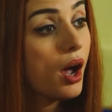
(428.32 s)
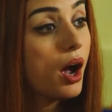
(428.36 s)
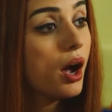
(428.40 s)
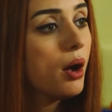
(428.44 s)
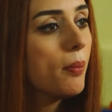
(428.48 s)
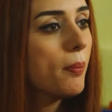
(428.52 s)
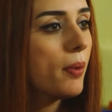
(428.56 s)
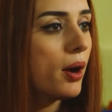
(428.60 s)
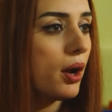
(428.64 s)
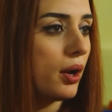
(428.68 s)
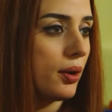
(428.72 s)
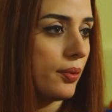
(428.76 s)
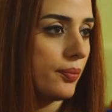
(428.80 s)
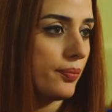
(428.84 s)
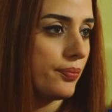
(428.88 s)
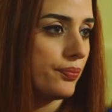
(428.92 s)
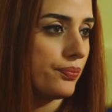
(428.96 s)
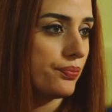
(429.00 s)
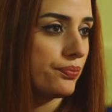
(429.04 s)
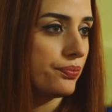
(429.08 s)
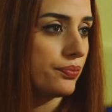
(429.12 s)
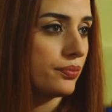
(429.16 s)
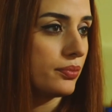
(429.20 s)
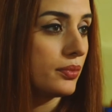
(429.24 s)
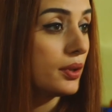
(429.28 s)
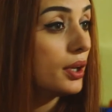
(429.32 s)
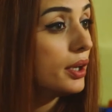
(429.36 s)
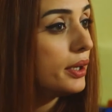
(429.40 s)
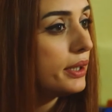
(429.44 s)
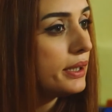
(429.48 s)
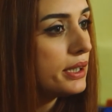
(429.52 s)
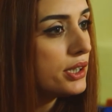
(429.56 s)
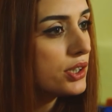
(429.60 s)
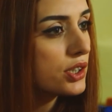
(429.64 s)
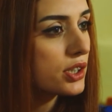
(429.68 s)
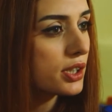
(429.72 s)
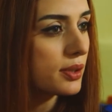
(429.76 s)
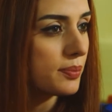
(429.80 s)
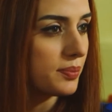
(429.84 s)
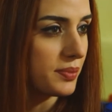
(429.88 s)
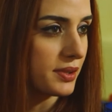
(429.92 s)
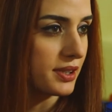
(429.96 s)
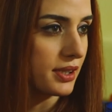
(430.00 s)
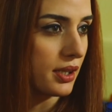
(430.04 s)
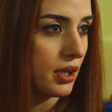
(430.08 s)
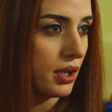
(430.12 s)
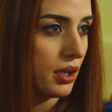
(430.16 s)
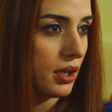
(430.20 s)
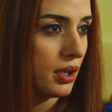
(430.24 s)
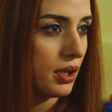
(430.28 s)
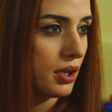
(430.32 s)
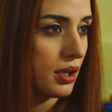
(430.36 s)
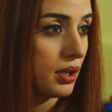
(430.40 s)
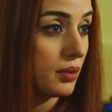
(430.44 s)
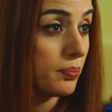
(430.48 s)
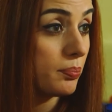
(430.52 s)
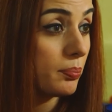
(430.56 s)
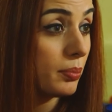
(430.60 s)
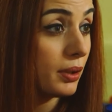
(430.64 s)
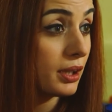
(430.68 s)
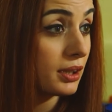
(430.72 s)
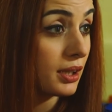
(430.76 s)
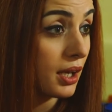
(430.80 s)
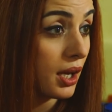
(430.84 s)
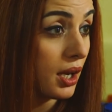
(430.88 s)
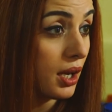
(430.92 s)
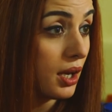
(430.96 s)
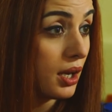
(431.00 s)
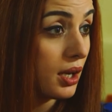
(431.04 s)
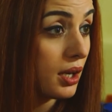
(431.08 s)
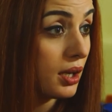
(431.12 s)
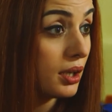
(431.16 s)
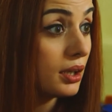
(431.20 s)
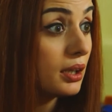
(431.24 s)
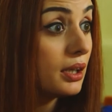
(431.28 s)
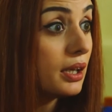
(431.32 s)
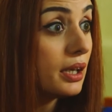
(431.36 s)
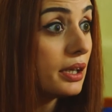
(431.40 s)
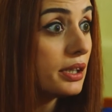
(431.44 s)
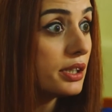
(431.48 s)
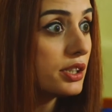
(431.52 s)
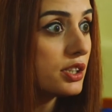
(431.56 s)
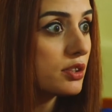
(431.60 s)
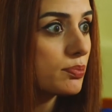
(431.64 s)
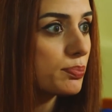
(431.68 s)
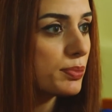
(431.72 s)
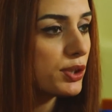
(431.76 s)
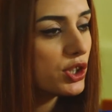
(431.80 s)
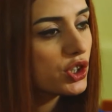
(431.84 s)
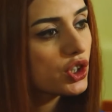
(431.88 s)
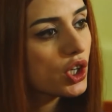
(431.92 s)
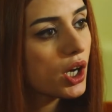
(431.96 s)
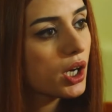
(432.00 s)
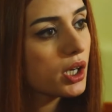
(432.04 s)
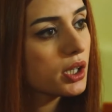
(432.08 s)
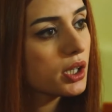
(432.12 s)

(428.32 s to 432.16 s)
برجع بس بشرط ما حدا يتدخل